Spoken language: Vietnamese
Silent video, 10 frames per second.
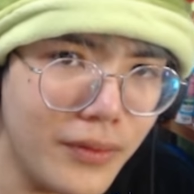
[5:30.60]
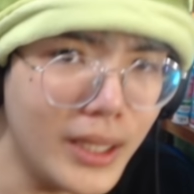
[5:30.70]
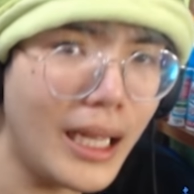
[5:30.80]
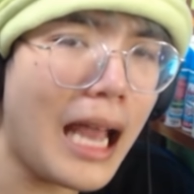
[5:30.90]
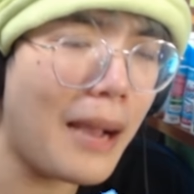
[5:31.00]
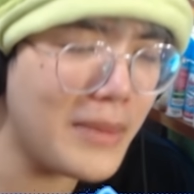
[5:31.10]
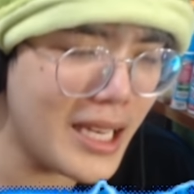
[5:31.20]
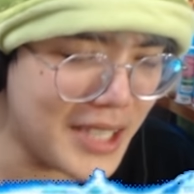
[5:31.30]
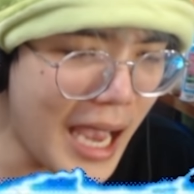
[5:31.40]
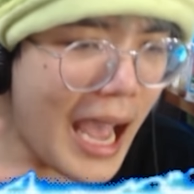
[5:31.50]
Vinh đã làm
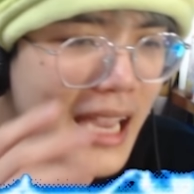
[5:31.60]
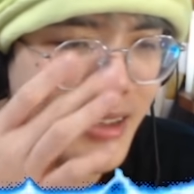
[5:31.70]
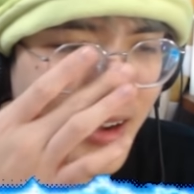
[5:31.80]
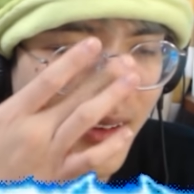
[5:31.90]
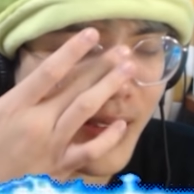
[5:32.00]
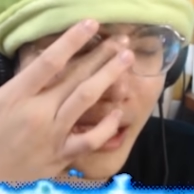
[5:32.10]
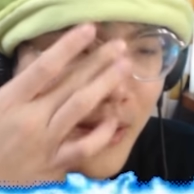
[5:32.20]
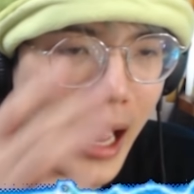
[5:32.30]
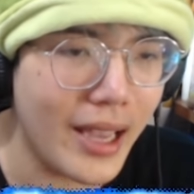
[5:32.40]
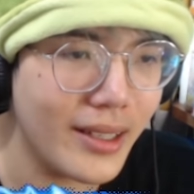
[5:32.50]
gì sai? Đó,
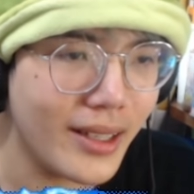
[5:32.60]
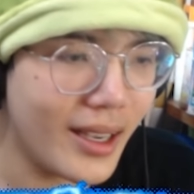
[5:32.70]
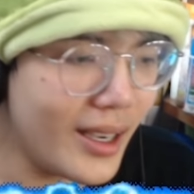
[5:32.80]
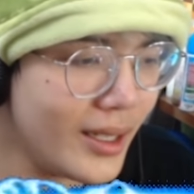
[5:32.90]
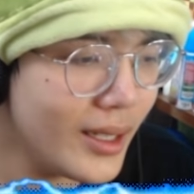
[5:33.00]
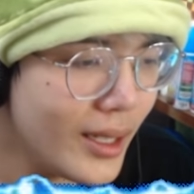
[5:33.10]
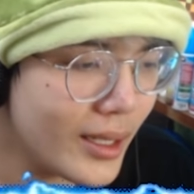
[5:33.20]
kiểu vậy. Đó.